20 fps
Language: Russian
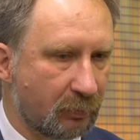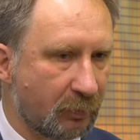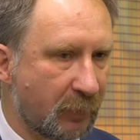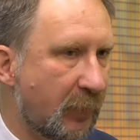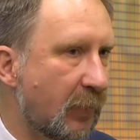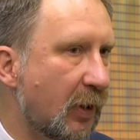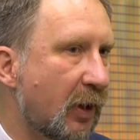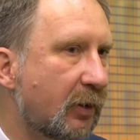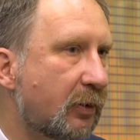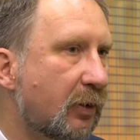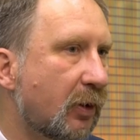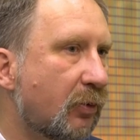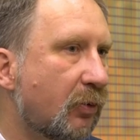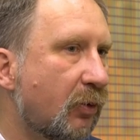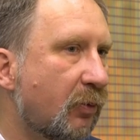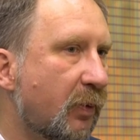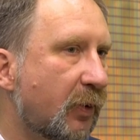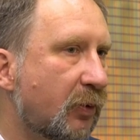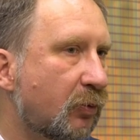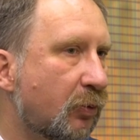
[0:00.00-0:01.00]
Меня
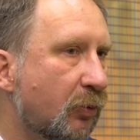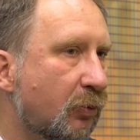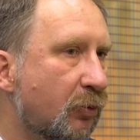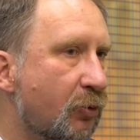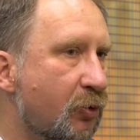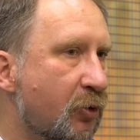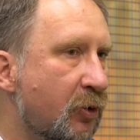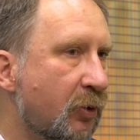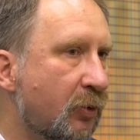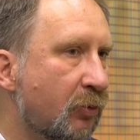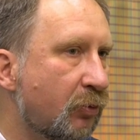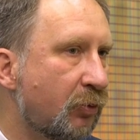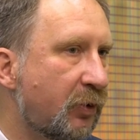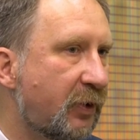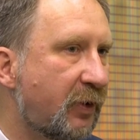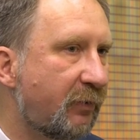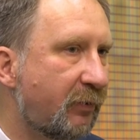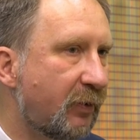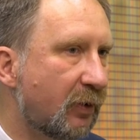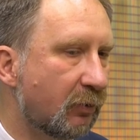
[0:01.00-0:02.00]
такой подход очень
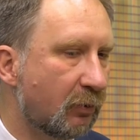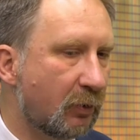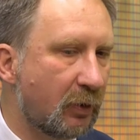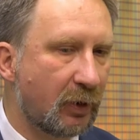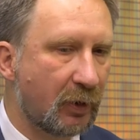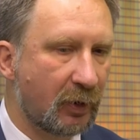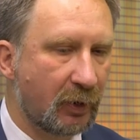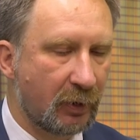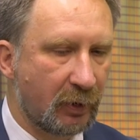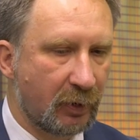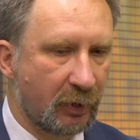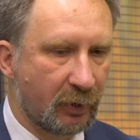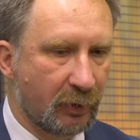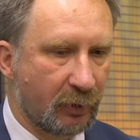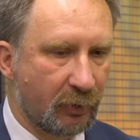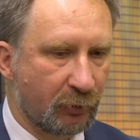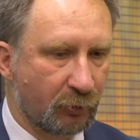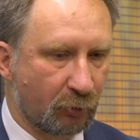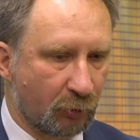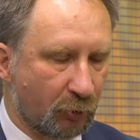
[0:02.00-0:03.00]
удивил.
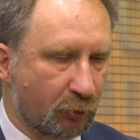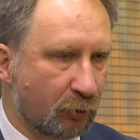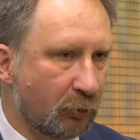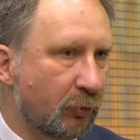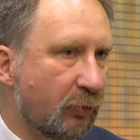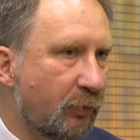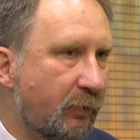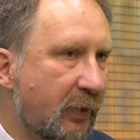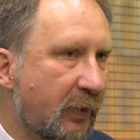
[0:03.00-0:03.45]
Что же он